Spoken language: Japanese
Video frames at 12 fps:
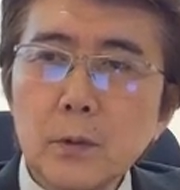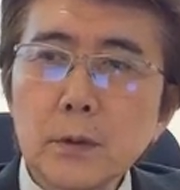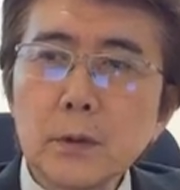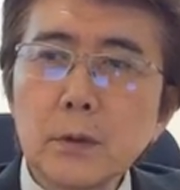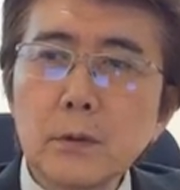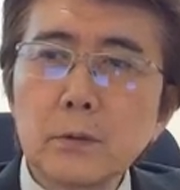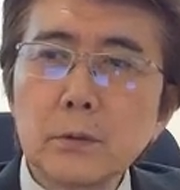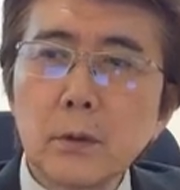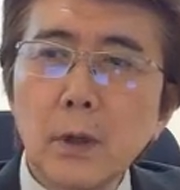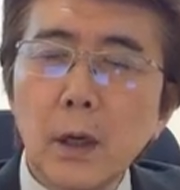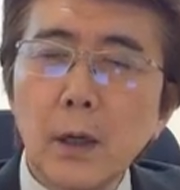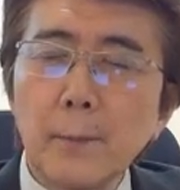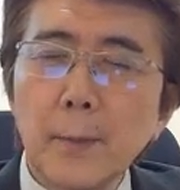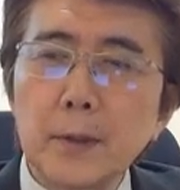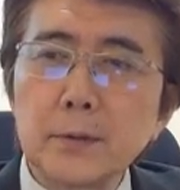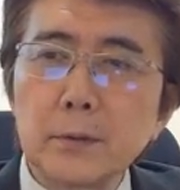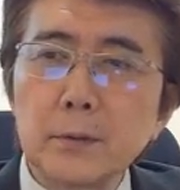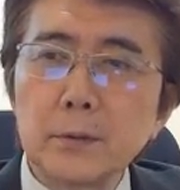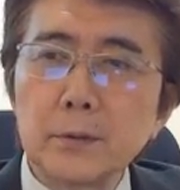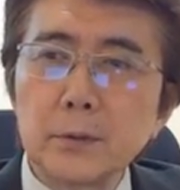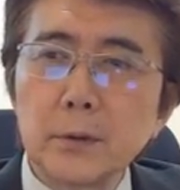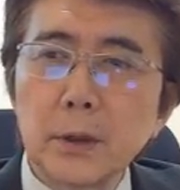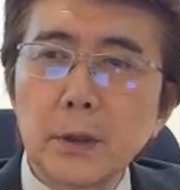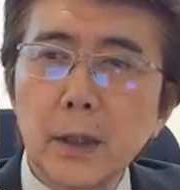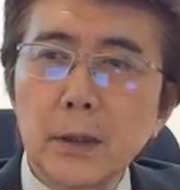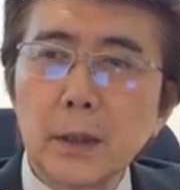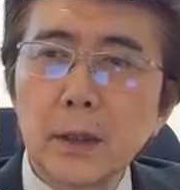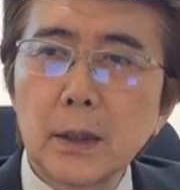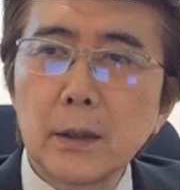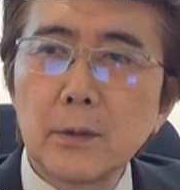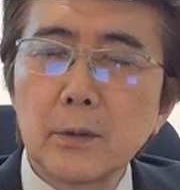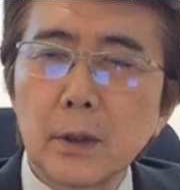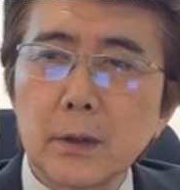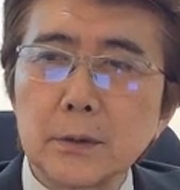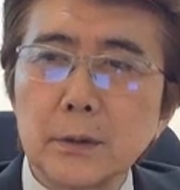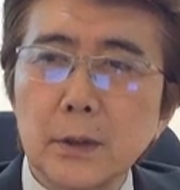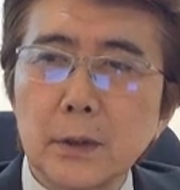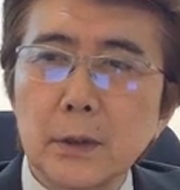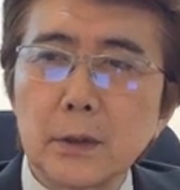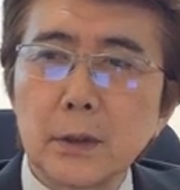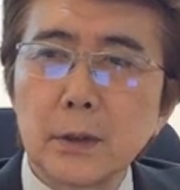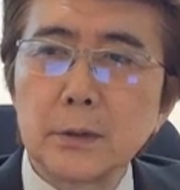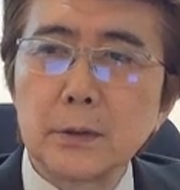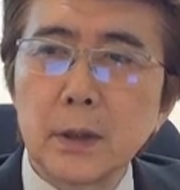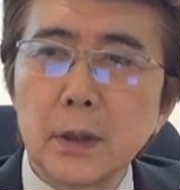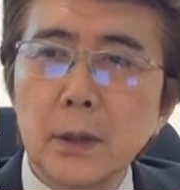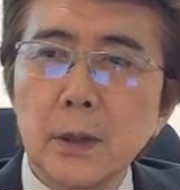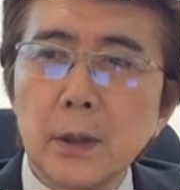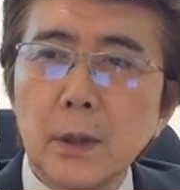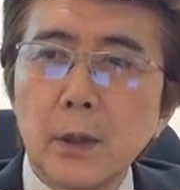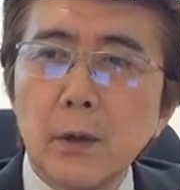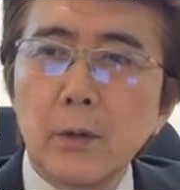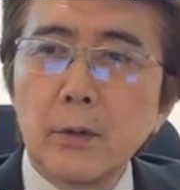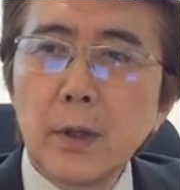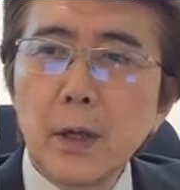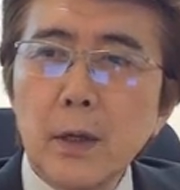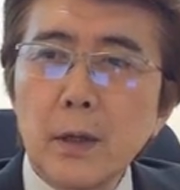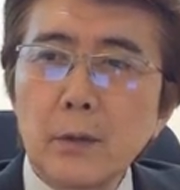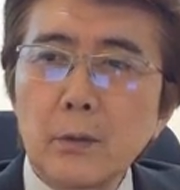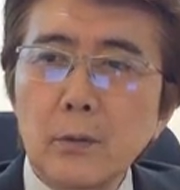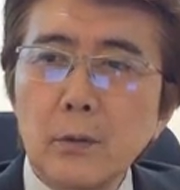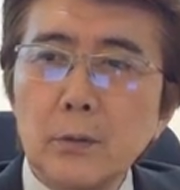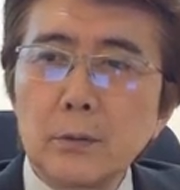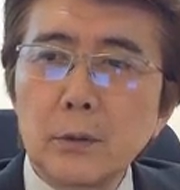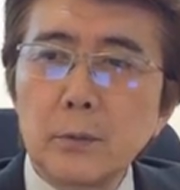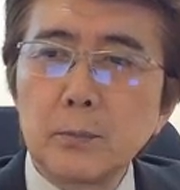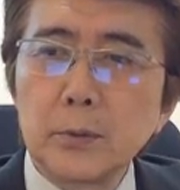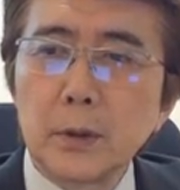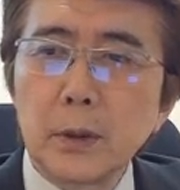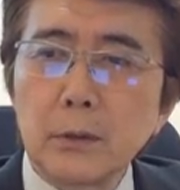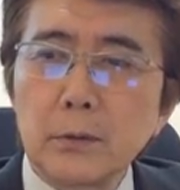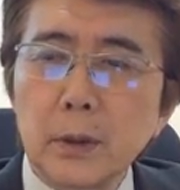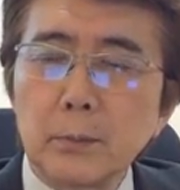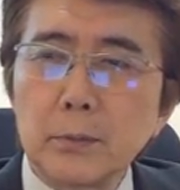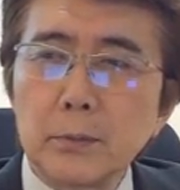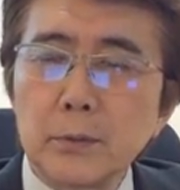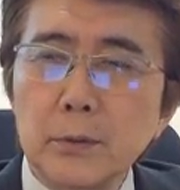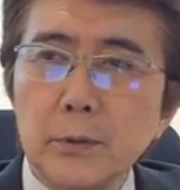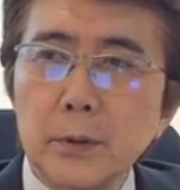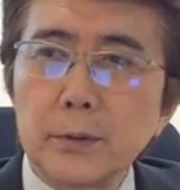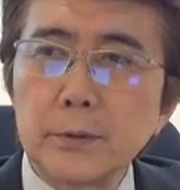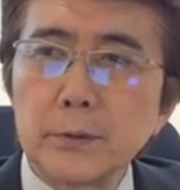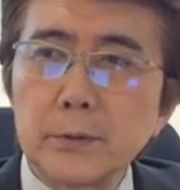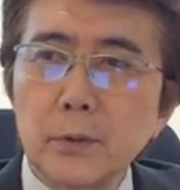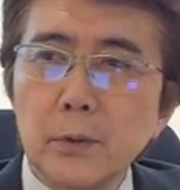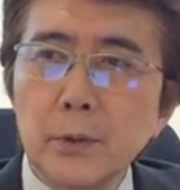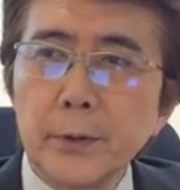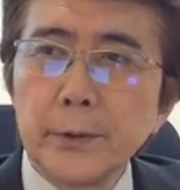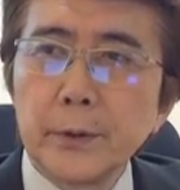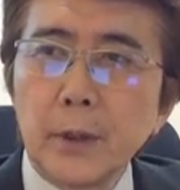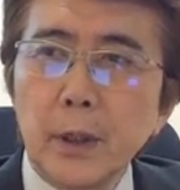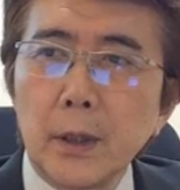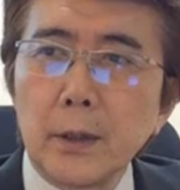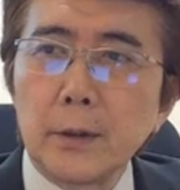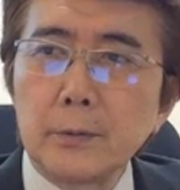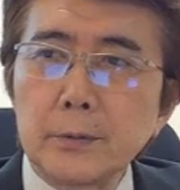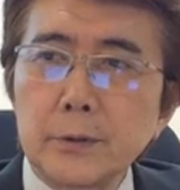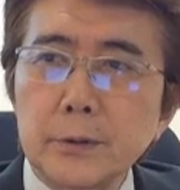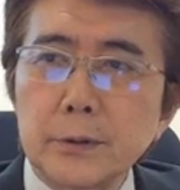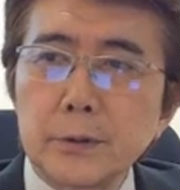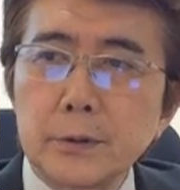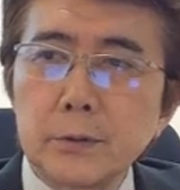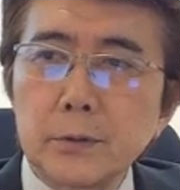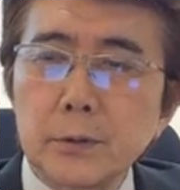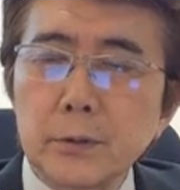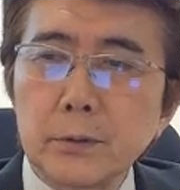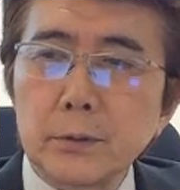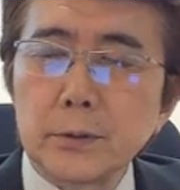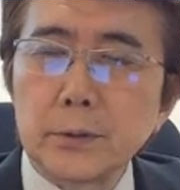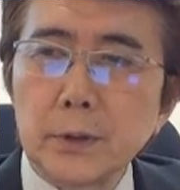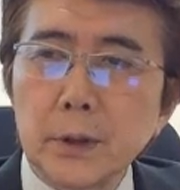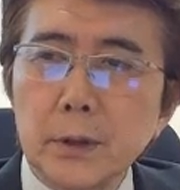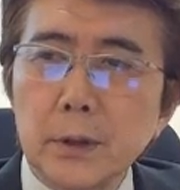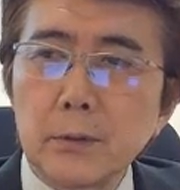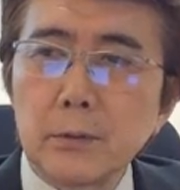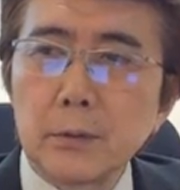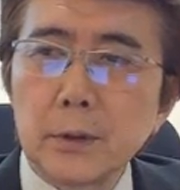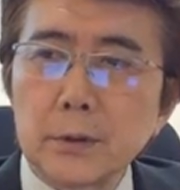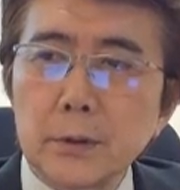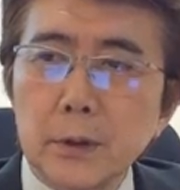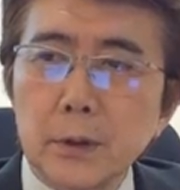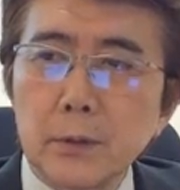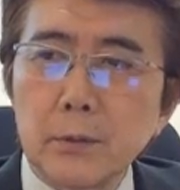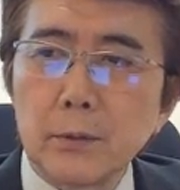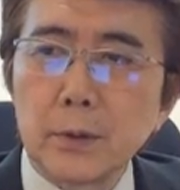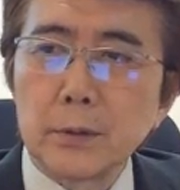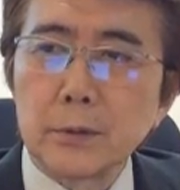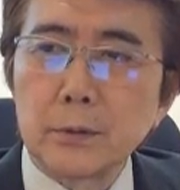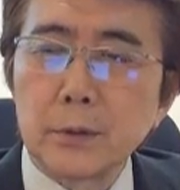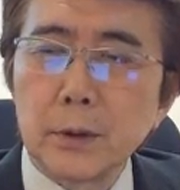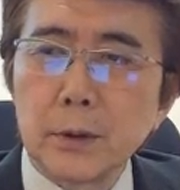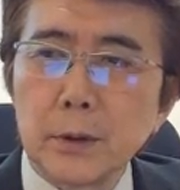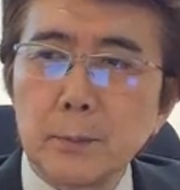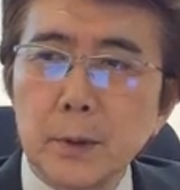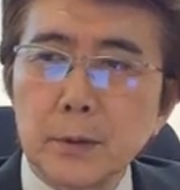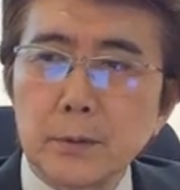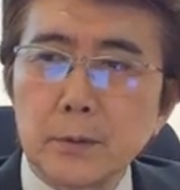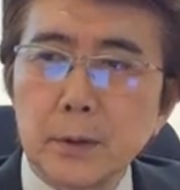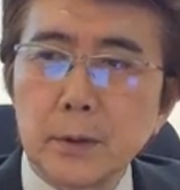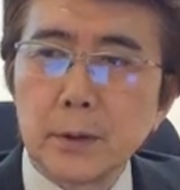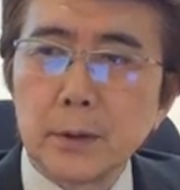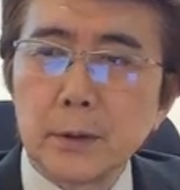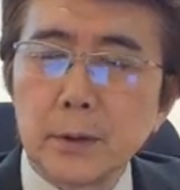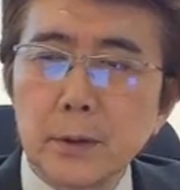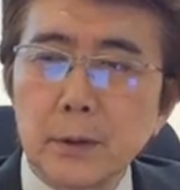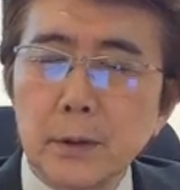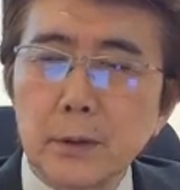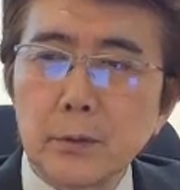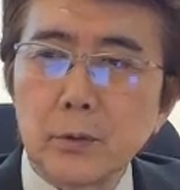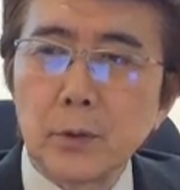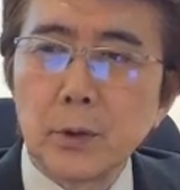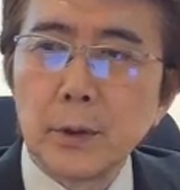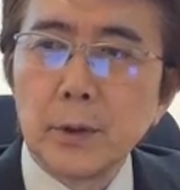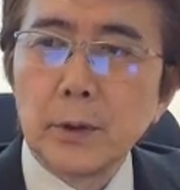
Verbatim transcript: これが出てくるとあ瞑想の状態に入ったかなという感じになってきてですね、これで5分6分7分8分っていうんでずっと腹式深呼吸を続けているとですね、こんな状態で瞑想がなっていくと。